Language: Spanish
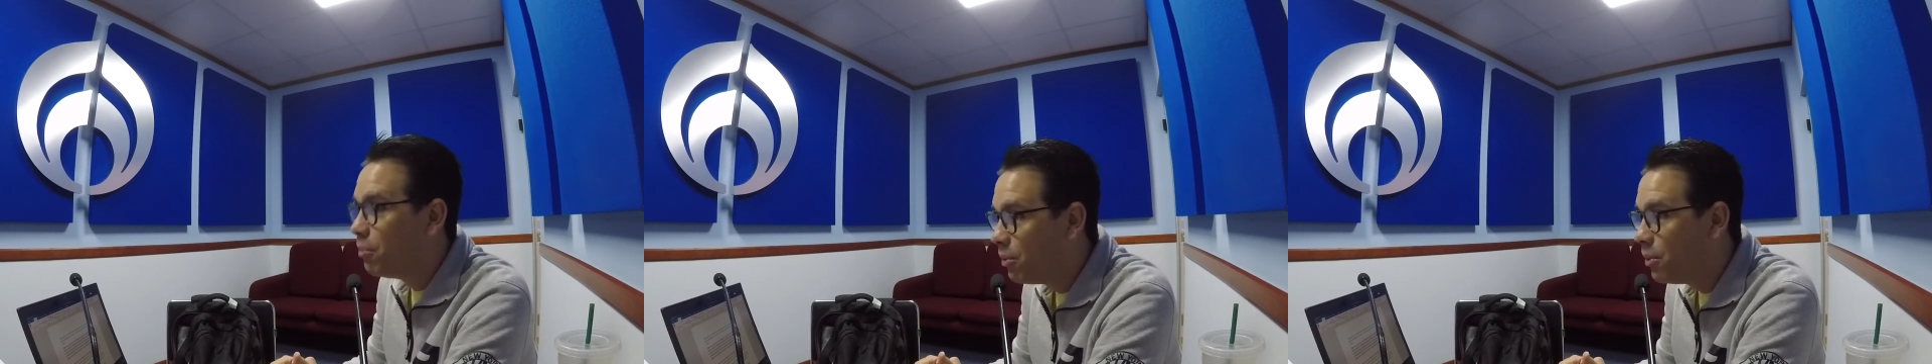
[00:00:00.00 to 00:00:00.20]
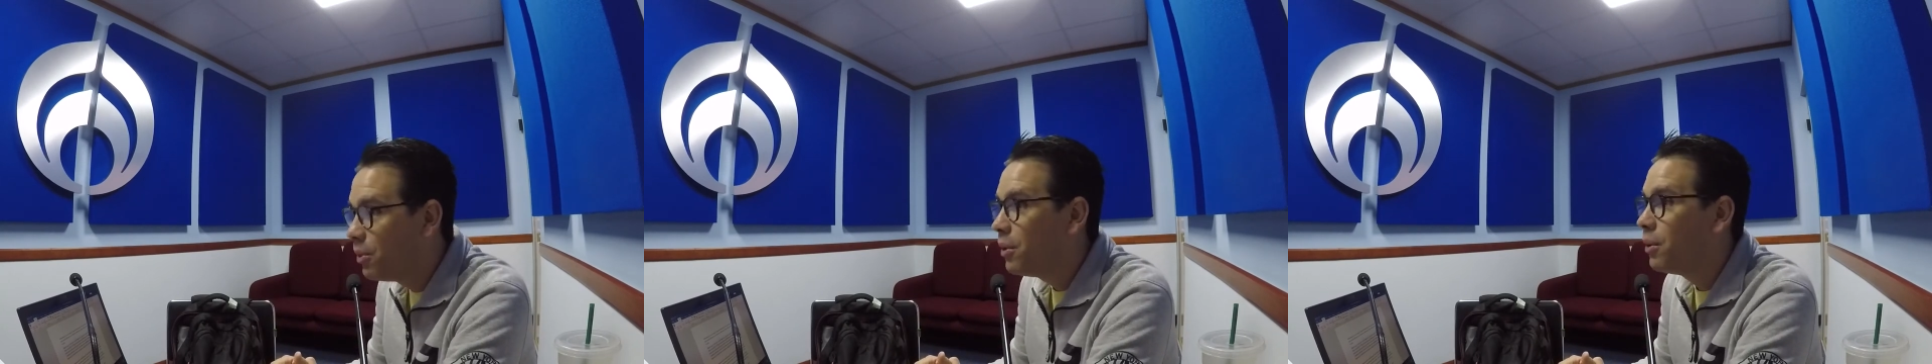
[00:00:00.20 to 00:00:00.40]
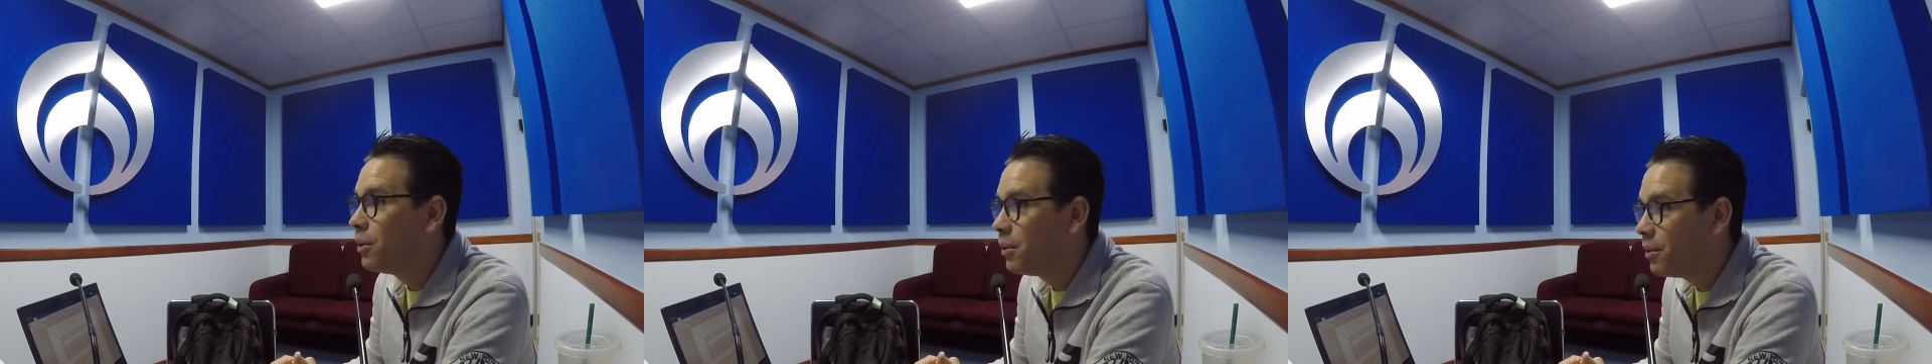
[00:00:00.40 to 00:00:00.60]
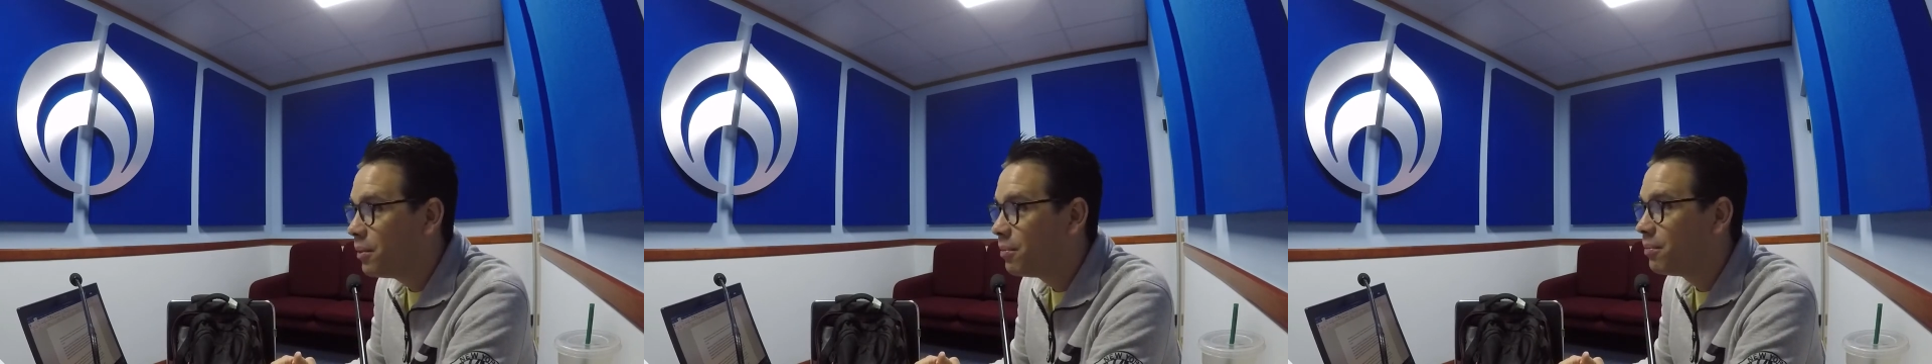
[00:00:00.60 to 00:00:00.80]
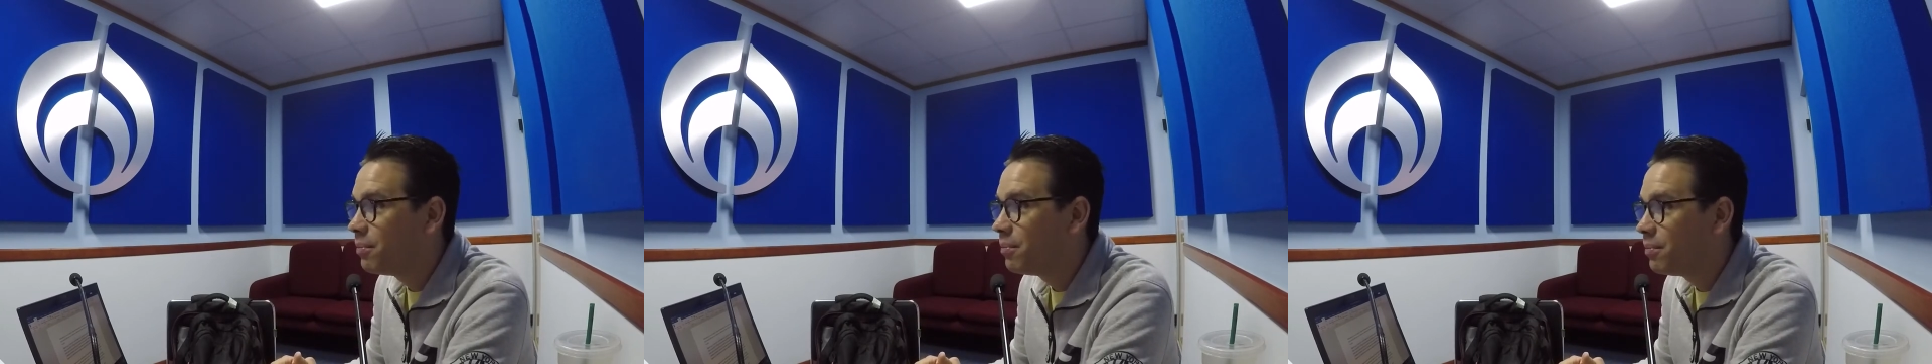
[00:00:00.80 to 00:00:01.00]
me sigue
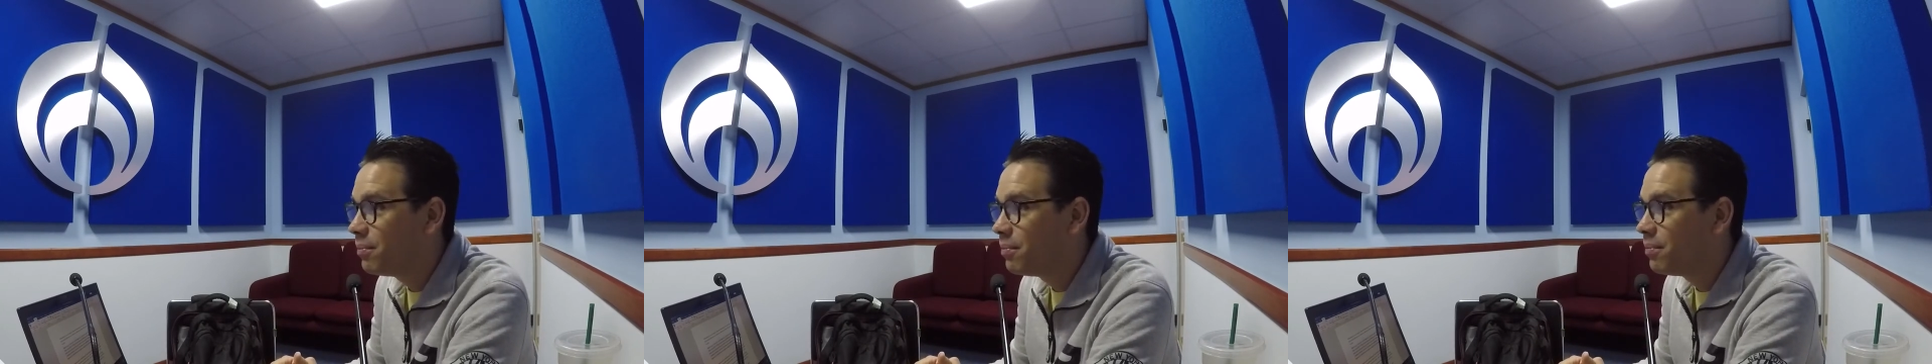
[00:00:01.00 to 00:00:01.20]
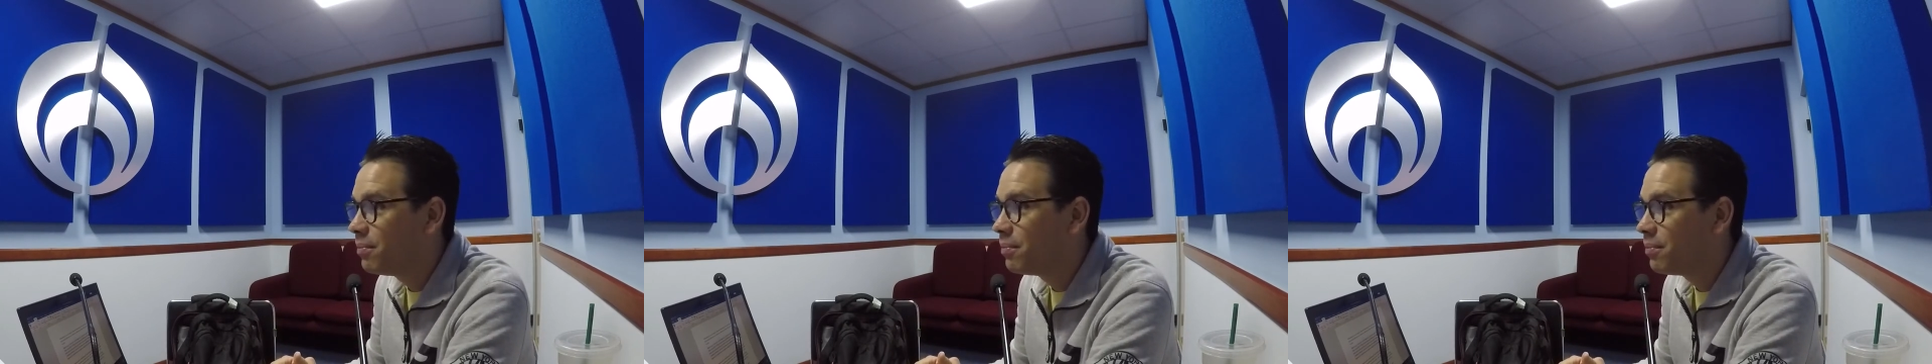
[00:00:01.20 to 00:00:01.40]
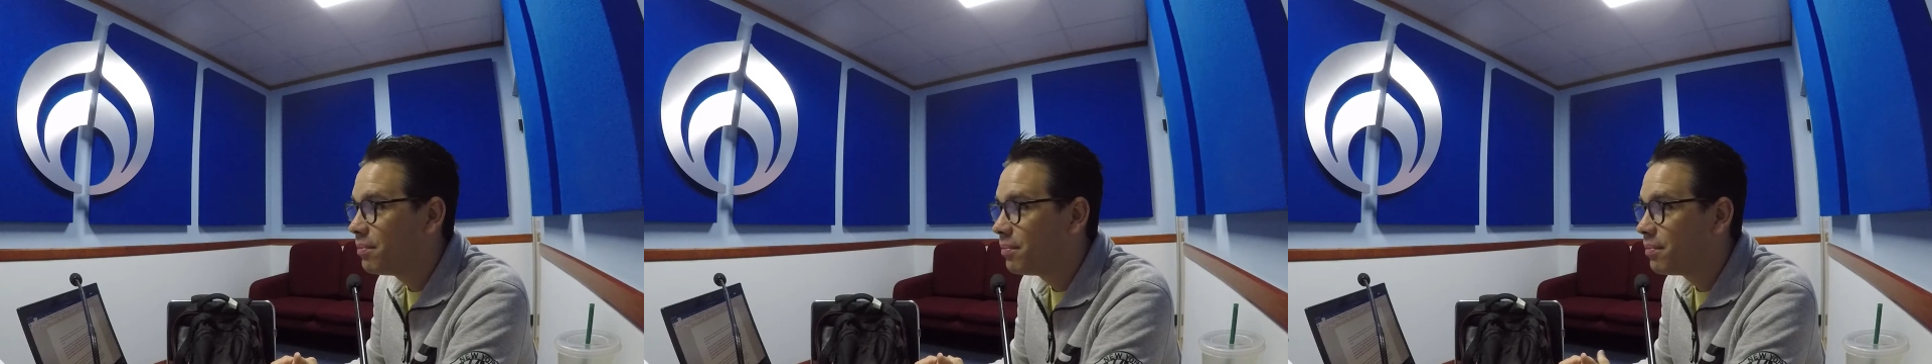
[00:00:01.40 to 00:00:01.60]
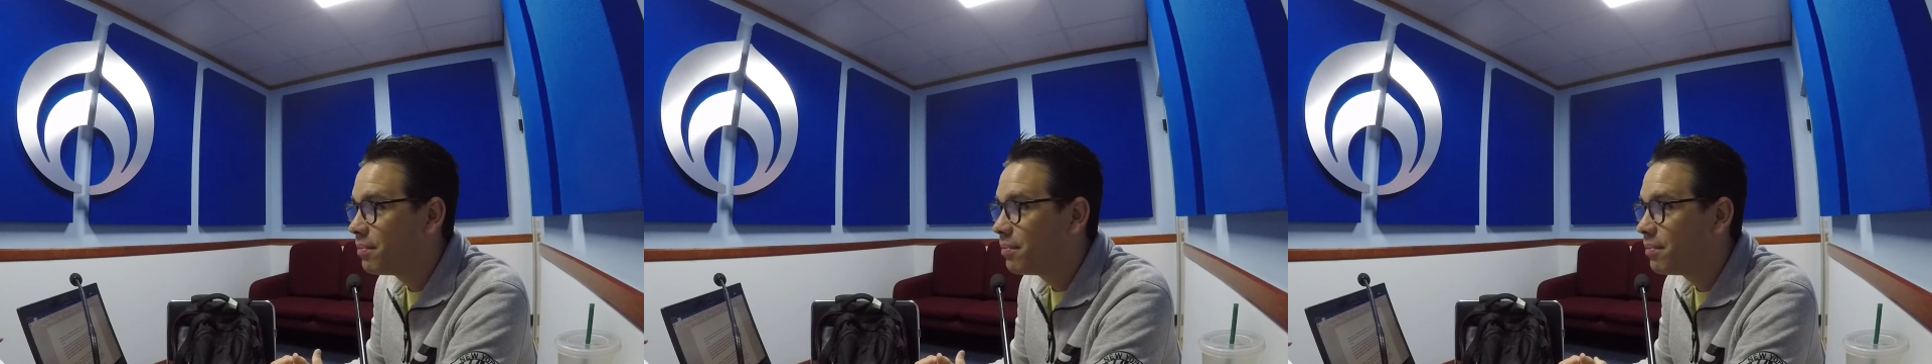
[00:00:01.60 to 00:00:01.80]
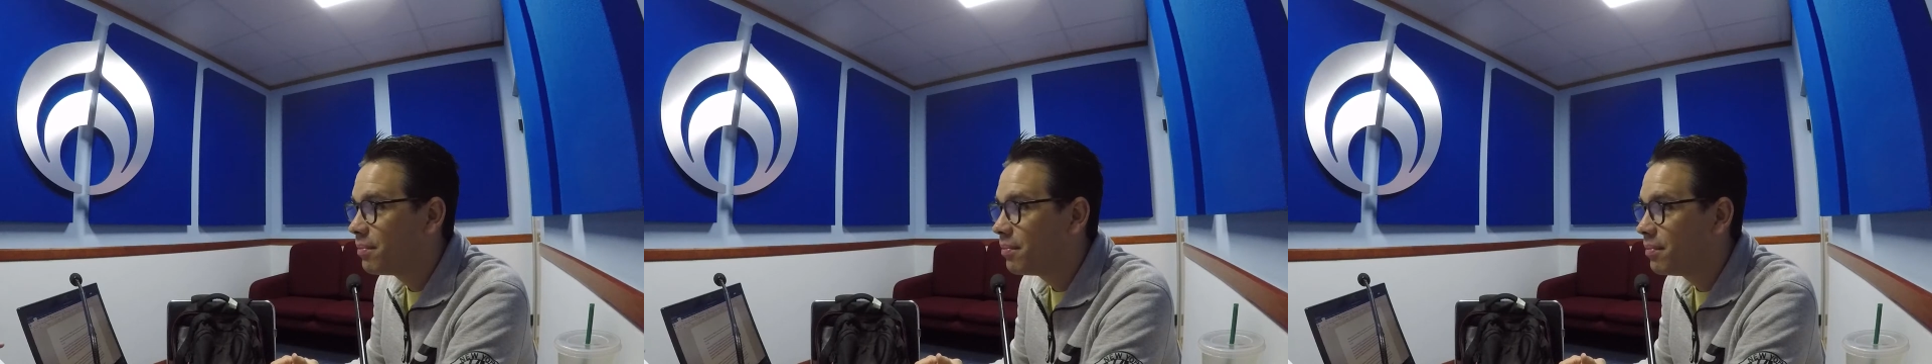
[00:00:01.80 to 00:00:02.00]
gustando más la cámara del
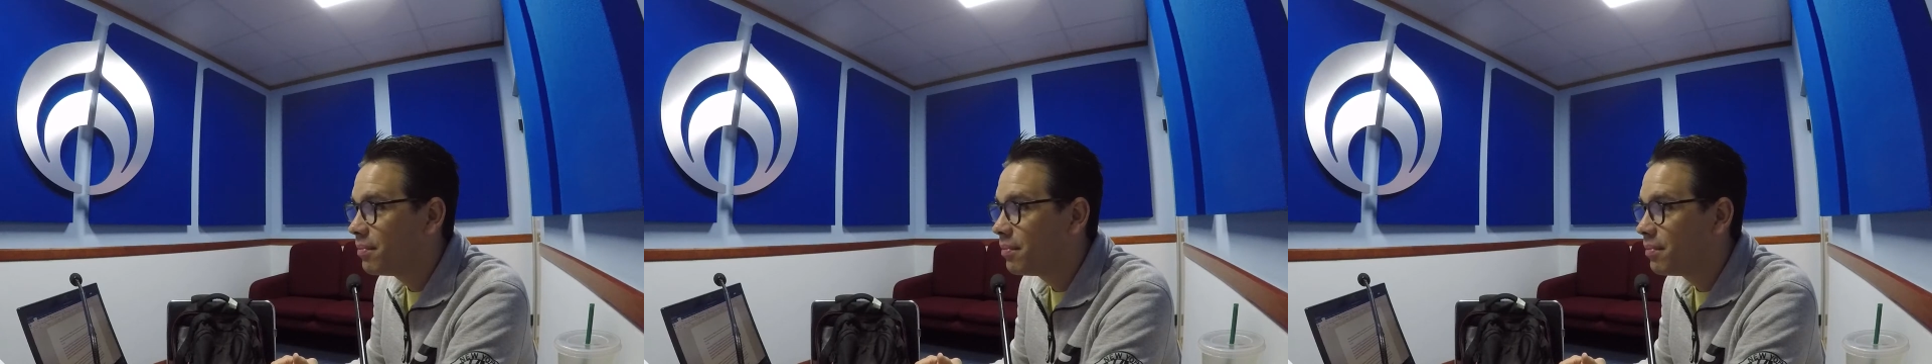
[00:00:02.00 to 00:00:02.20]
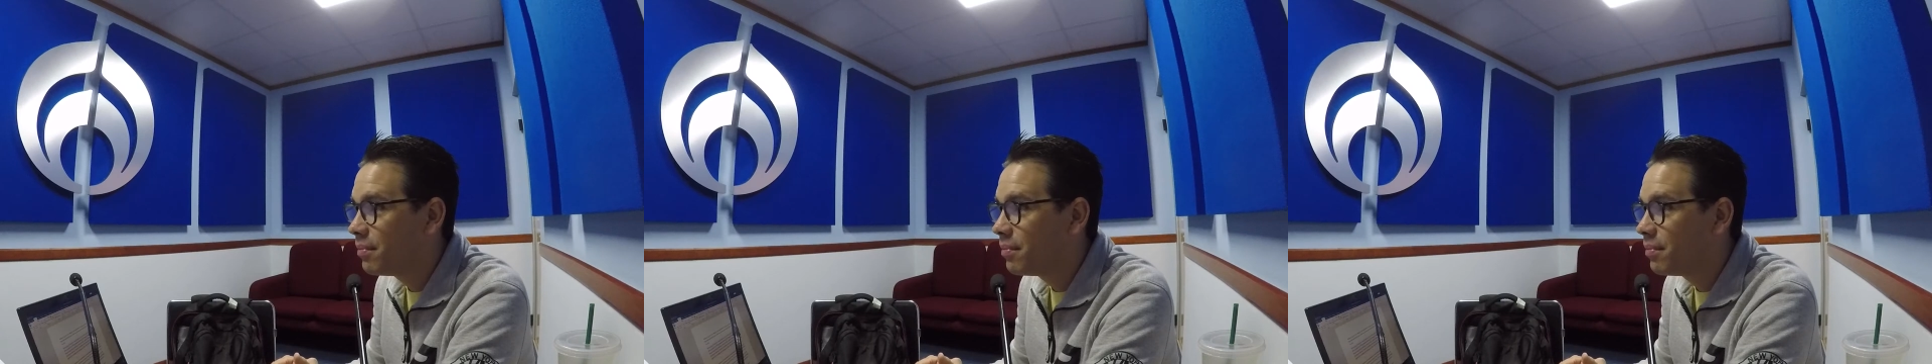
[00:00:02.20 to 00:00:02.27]
iPhone